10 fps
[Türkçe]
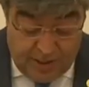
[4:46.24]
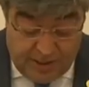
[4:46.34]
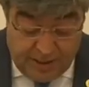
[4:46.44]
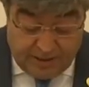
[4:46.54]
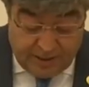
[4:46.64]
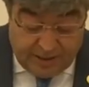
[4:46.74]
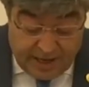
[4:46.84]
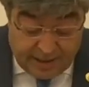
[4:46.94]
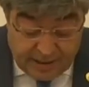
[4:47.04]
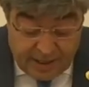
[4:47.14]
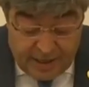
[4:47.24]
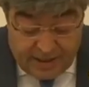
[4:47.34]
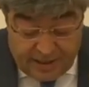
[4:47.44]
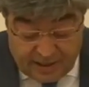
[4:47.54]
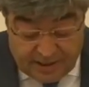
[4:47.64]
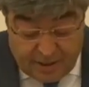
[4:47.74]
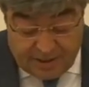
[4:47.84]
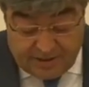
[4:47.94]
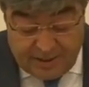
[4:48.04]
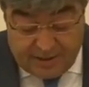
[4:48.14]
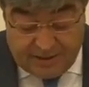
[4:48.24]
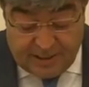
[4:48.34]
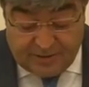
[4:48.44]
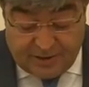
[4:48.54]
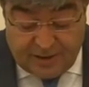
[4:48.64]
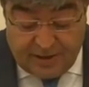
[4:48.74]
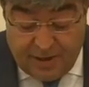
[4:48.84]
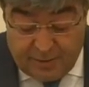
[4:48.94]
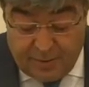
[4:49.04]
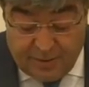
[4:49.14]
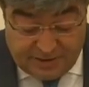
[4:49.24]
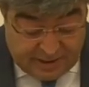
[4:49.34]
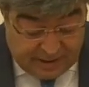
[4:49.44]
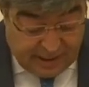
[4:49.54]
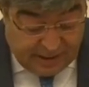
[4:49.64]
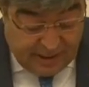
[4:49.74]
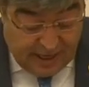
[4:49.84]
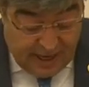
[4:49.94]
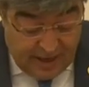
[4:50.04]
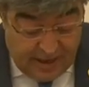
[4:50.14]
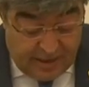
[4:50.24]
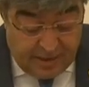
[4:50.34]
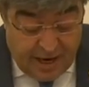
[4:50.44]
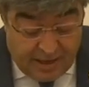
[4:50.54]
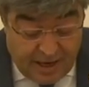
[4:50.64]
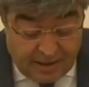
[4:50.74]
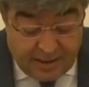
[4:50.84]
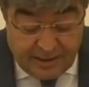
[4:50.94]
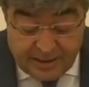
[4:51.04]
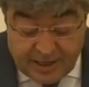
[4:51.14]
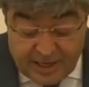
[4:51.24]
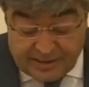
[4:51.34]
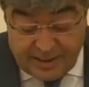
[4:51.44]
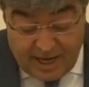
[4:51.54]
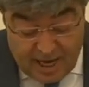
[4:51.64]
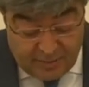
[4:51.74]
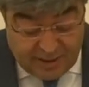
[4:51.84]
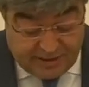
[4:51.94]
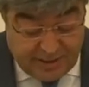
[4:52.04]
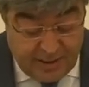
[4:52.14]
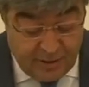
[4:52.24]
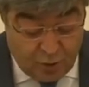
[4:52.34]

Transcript: İktidarın ilçe bazında teşvikler vermemesi nedeniyle Yahyalı'nın kirazı, elması,